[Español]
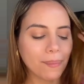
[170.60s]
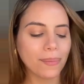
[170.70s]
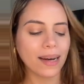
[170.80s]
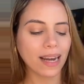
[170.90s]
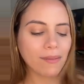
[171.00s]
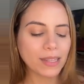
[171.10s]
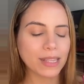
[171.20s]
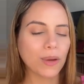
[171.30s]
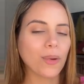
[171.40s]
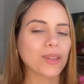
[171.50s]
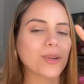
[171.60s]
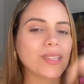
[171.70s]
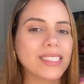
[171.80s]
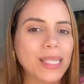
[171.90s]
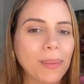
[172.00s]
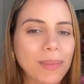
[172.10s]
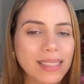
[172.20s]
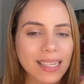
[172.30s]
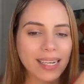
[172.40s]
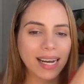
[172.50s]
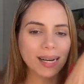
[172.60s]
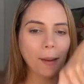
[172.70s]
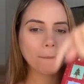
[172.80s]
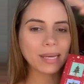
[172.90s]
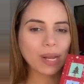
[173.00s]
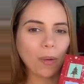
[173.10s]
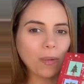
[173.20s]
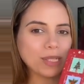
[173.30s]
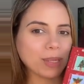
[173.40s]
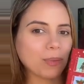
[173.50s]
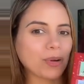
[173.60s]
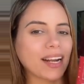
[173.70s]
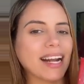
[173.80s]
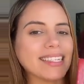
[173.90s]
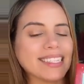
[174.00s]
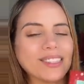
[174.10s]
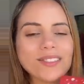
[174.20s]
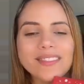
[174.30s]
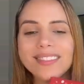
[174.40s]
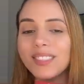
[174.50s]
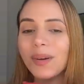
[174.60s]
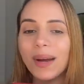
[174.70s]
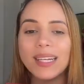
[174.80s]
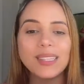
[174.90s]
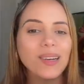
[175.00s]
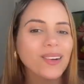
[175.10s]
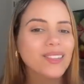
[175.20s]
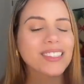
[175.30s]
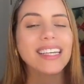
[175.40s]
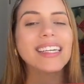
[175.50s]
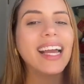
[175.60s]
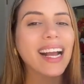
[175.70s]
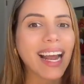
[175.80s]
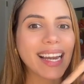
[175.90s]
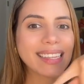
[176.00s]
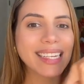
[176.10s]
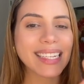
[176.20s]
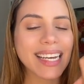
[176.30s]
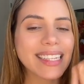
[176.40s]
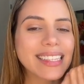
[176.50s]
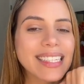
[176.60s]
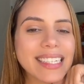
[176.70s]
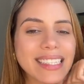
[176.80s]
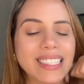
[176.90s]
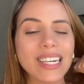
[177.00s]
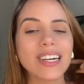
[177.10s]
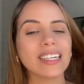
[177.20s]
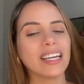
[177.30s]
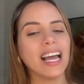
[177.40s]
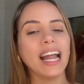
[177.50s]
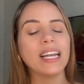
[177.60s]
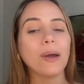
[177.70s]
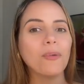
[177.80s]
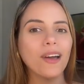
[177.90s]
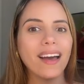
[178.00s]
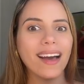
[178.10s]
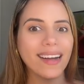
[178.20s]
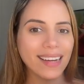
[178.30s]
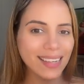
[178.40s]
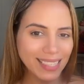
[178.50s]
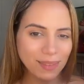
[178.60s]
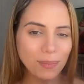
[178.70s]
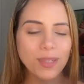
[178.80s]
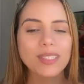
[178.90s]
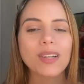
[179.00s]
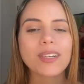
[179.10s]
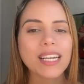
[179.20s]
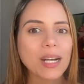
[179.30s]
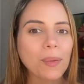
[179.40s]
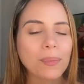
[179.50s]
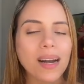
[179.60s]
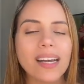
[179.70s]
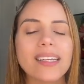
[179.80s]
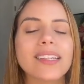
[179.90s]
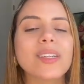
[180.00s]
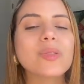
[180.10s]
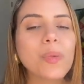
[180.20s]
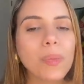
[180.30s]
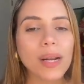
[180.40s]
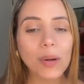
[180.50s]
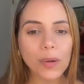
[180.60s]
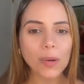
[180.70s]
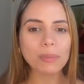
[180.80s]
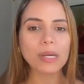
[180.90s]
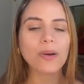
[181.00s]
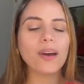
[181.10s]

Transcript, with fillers: para el 24 de diciembre sacar mi último regalito. Yo esto lo conseguí acá en la tienda de TikTok. Les voy a dejar el link por si lo quieren comprar. Está súper económico,